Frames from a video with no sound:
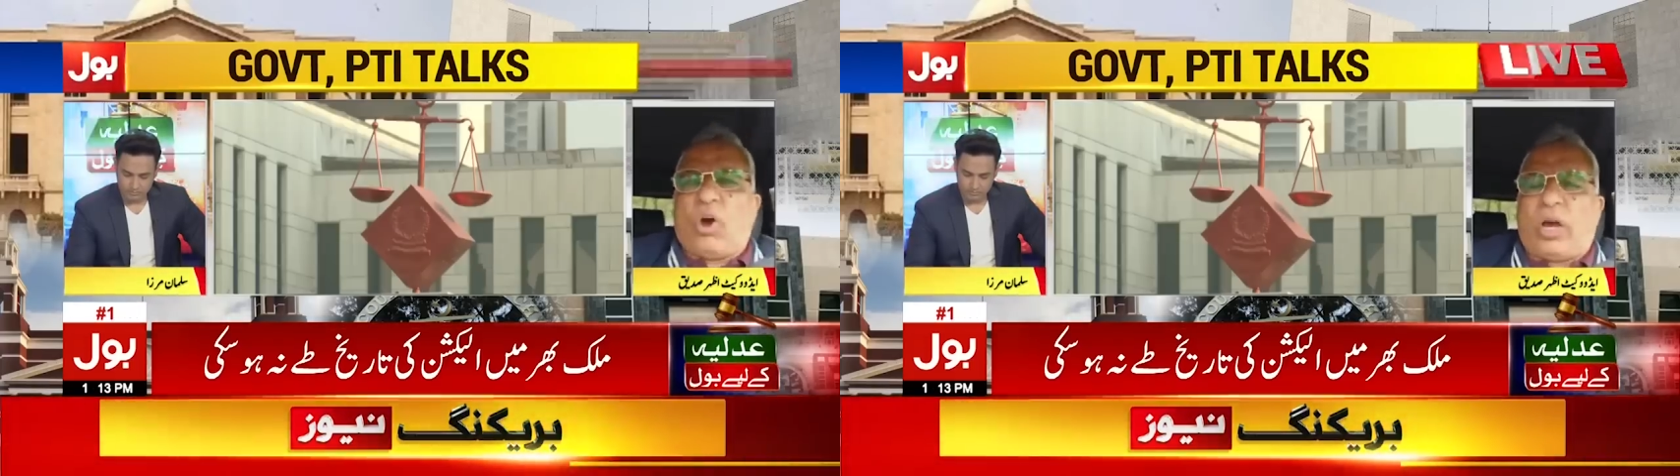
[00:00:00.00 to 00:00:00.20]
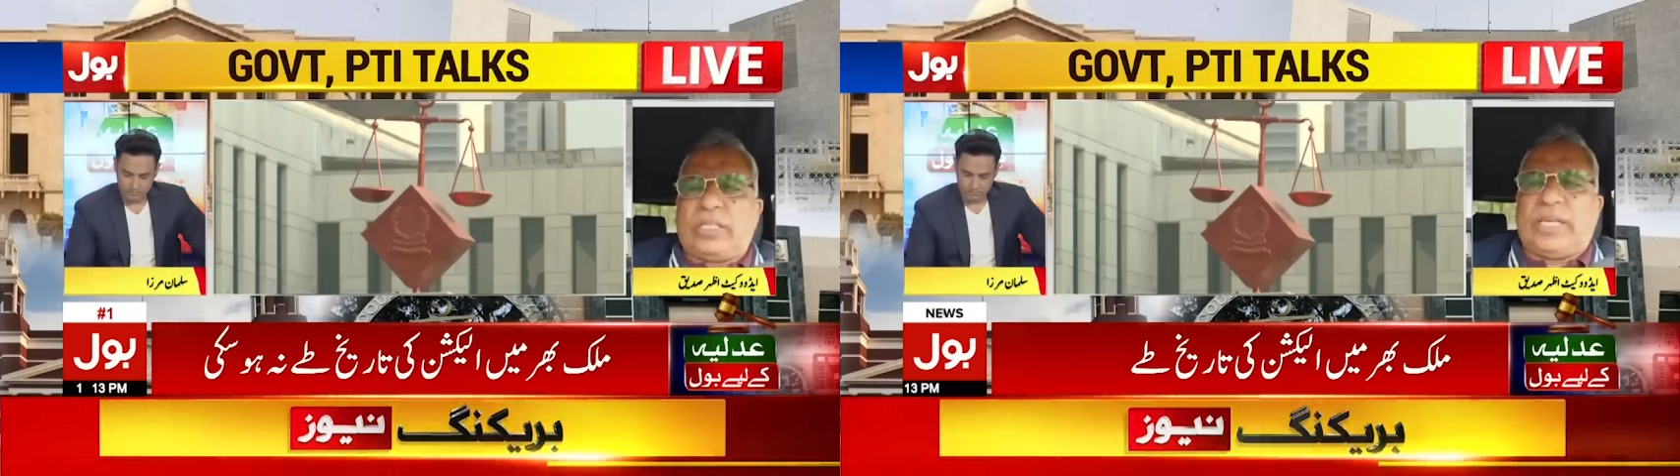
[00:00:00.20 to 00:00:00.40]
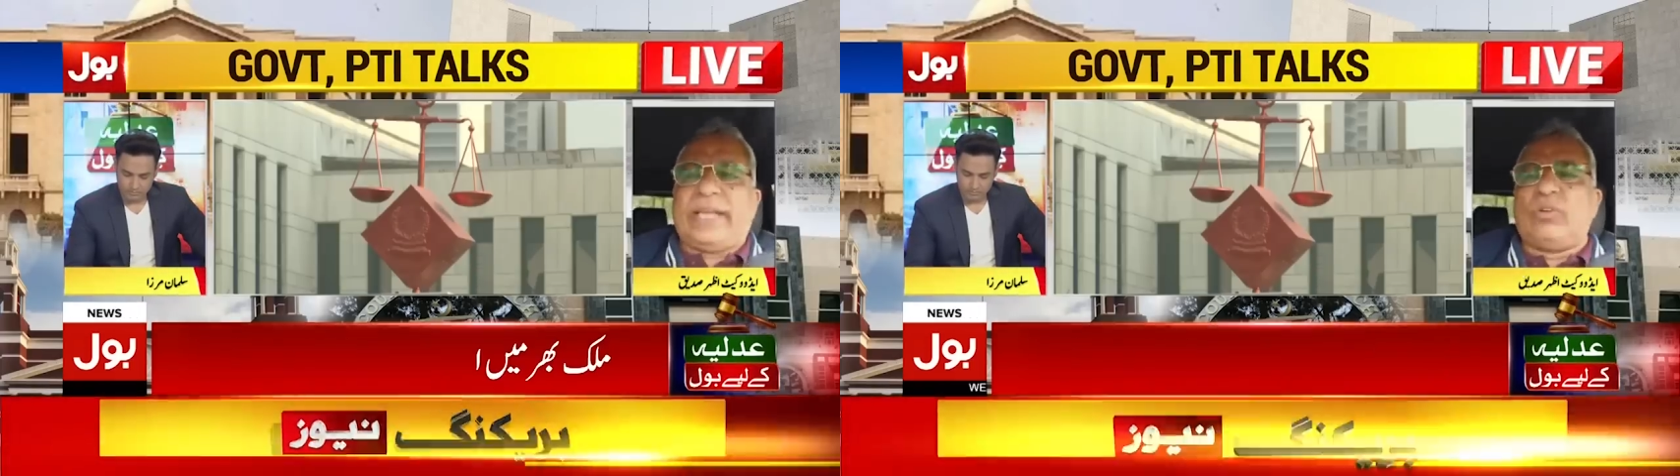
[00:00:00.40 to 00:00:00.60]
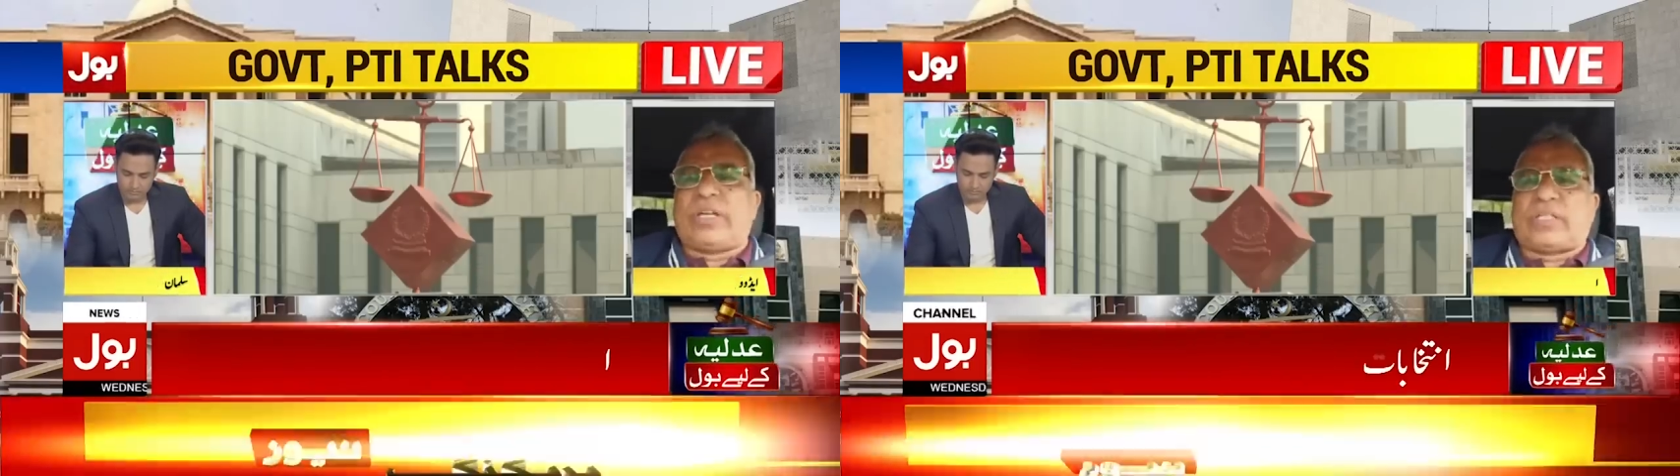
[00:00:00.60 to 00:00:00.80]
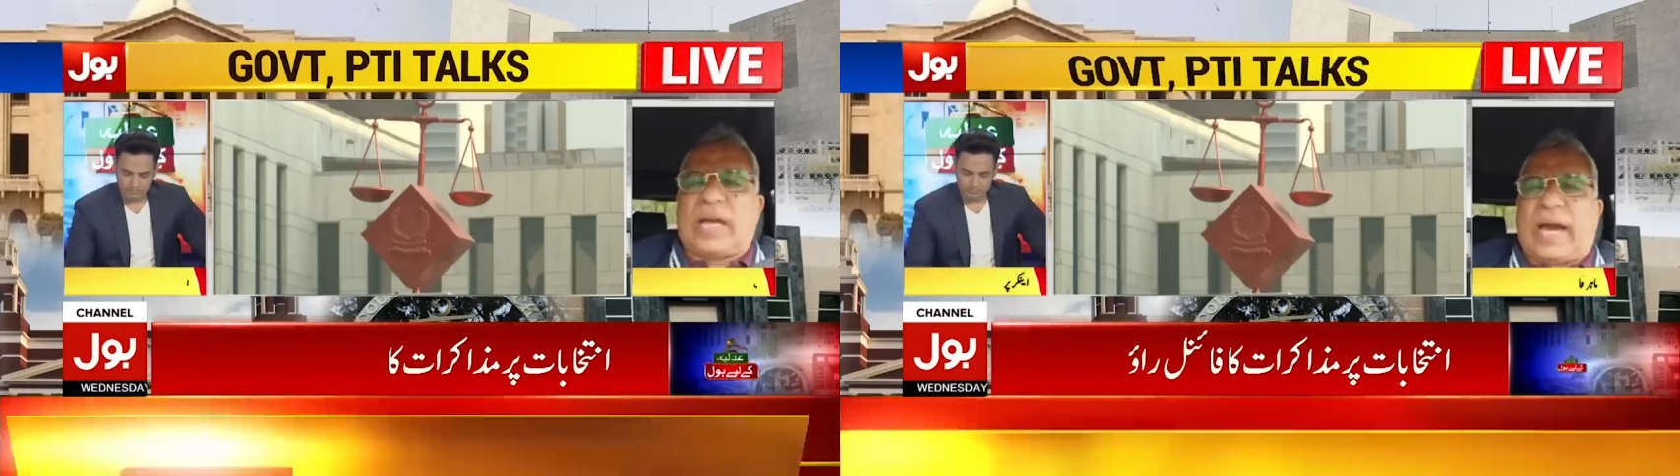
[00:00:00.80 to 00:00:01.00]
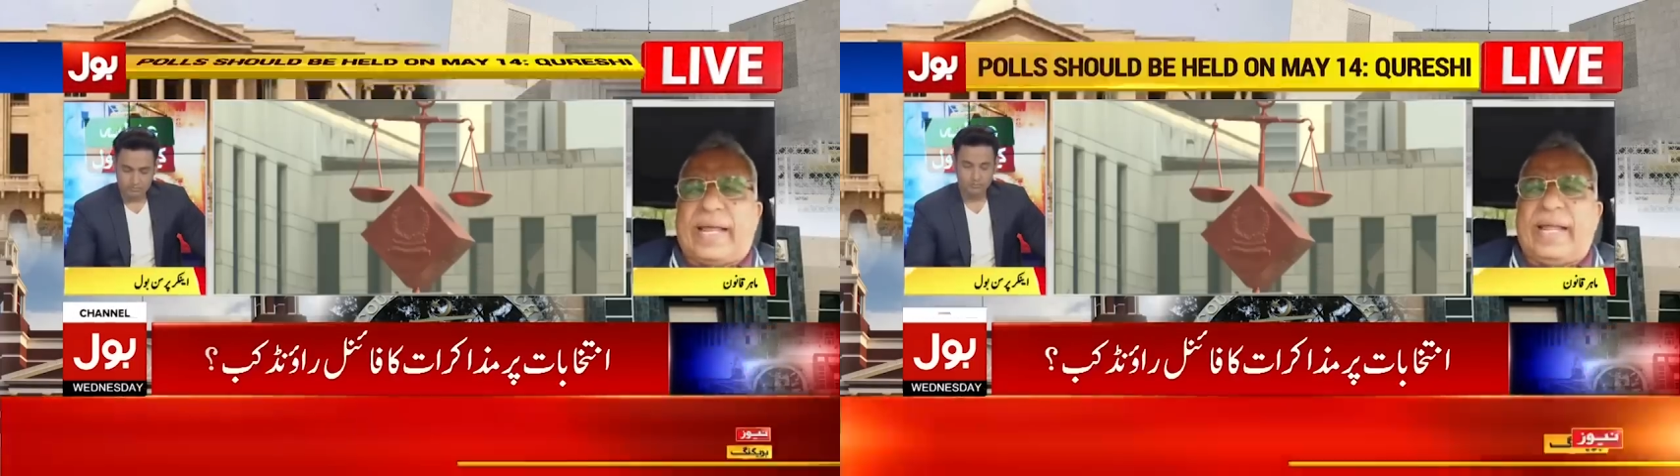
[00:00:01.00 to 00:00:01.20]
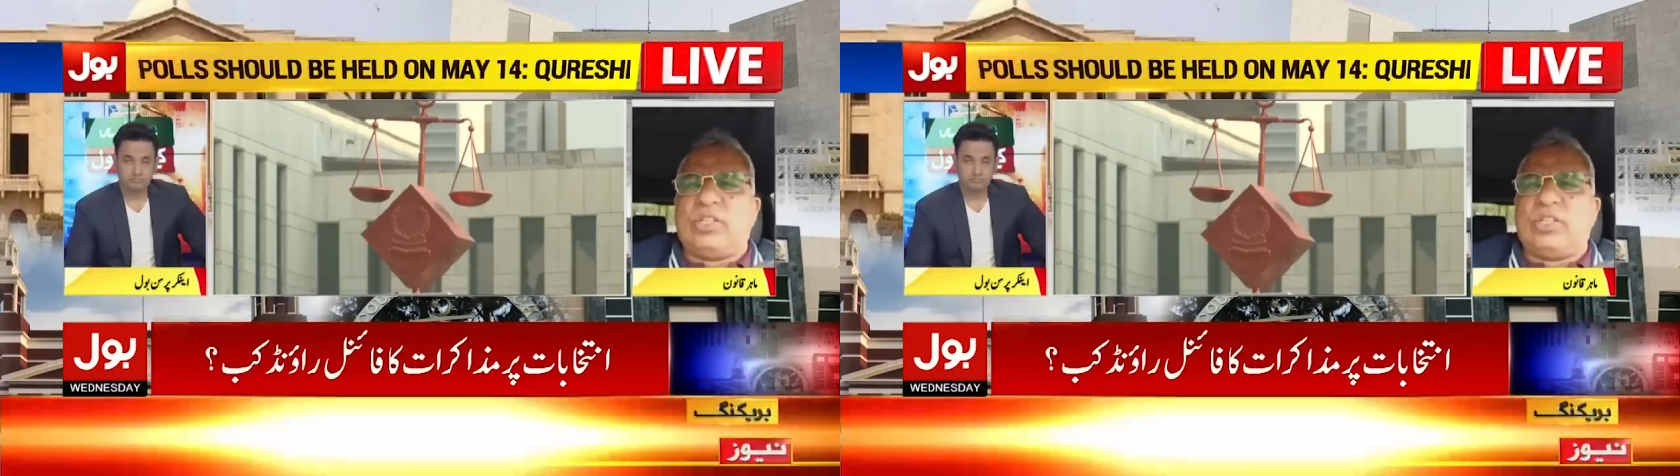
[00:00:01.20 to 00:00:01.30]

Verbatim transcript: और ये जो इख्तियार है ना